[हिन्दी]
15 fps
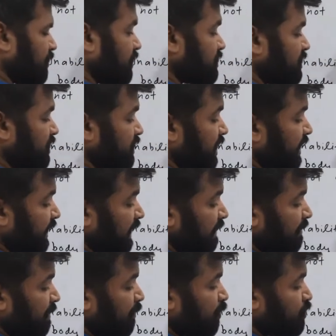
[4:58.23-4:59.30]
अच्छा
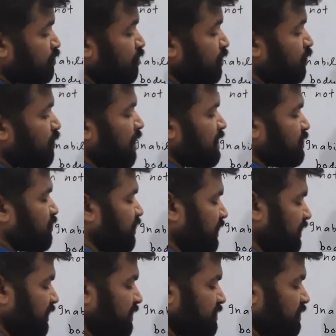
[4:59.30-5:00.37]
डायरेक्टली प्रोपोर्शनल टू आर स्क्वायर
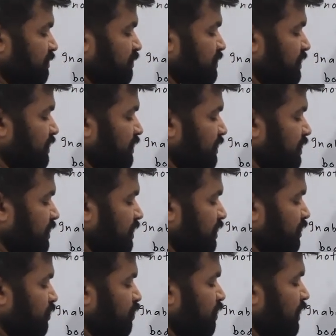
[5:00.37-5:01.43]
लिखना चाहिए मुझे
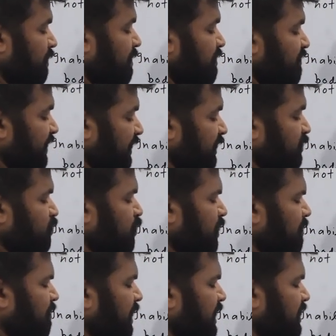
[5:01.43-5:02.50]
तो अगर मैं इन फैक्टर्स को
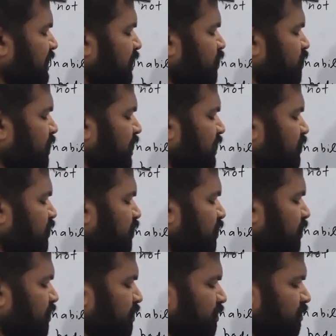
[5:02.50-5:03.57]
कंबाइन करूंगा तो
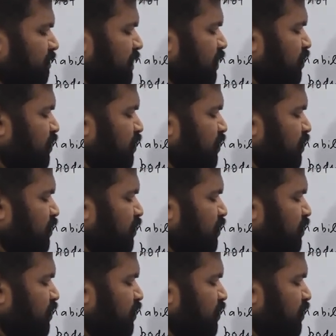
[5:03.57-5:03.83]
ये